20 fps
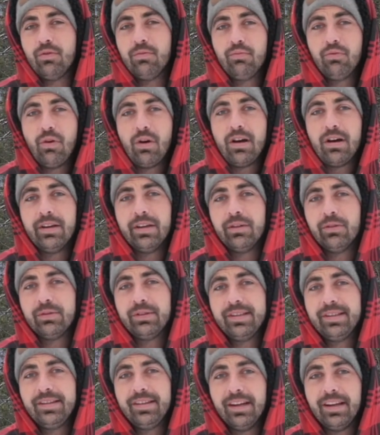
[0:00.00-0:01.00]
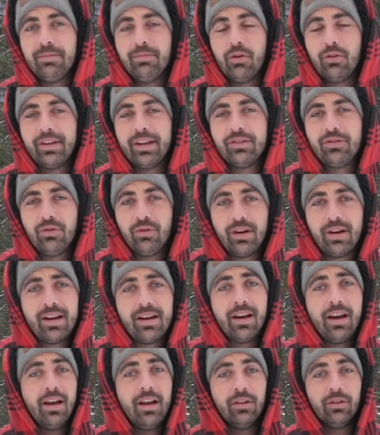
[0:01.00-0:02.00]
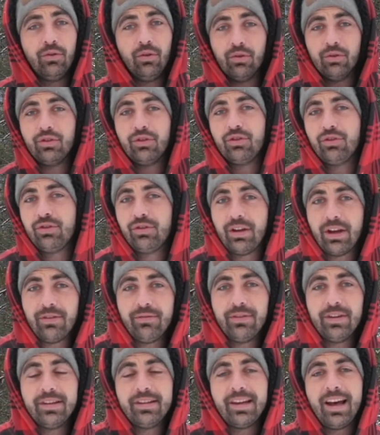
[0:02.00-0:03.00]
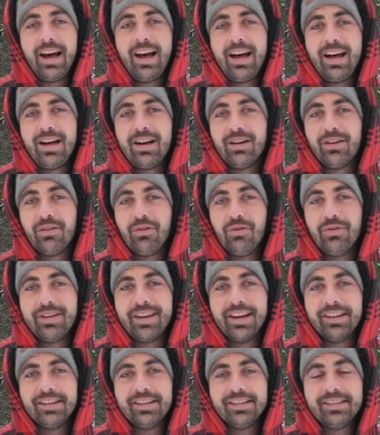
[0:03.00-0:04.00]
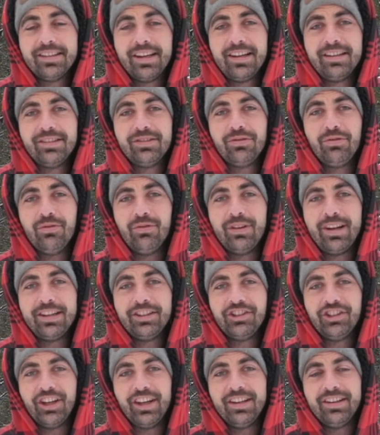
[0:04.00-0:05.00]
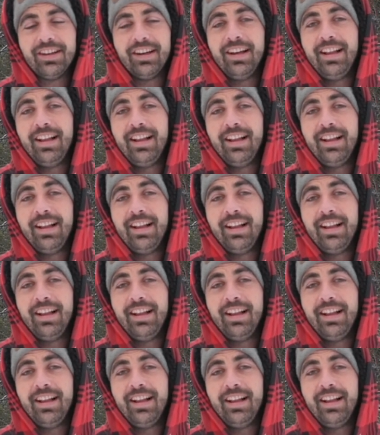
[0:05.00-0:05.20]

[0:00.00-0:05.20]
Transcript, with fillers: bois et aussi d'éléments naturels. Donc je t'invite à regarder ça sur la chaîne.